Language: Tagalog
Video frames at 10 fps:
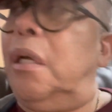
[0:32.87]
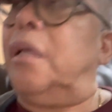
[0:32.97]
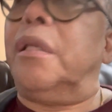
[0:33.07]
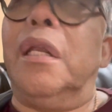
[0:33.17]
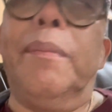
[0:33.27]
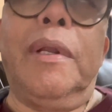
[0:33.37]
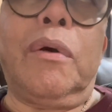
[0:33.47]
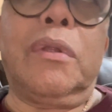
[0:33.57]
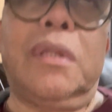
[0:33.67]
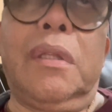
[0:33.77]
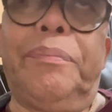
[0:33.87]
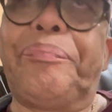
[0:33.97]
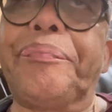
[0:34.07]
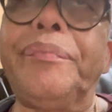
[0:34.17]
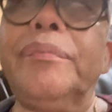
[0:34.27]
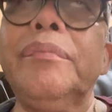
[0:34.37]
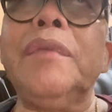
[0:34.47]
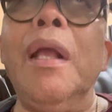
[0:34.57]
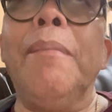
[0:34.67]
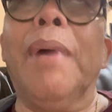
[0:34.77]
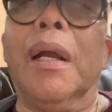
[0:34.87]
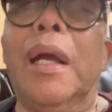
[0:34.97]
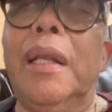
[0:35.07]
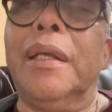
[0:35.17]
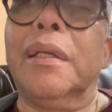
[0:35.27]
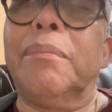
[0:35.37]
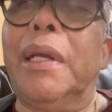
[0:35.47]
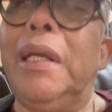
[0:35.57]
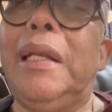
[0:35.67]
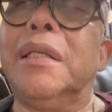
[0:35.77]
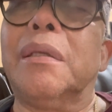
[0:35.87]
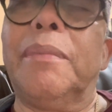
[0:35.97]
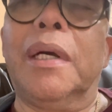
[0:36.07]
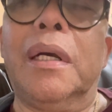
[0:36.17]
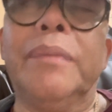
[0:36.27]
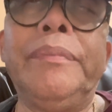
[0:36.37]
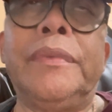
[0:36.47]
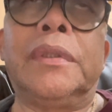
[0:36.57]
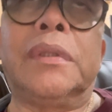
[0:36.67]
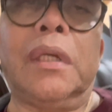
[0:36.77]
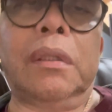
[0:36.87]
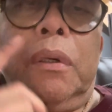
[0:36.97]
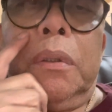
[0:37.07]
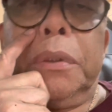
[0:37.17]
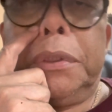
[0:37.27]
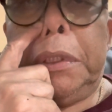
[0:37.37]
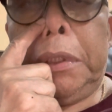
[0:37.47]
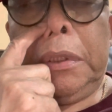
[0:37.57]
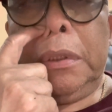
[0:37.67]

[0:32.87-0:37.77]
Hindi naman ako magaling mahilig sa mga technology.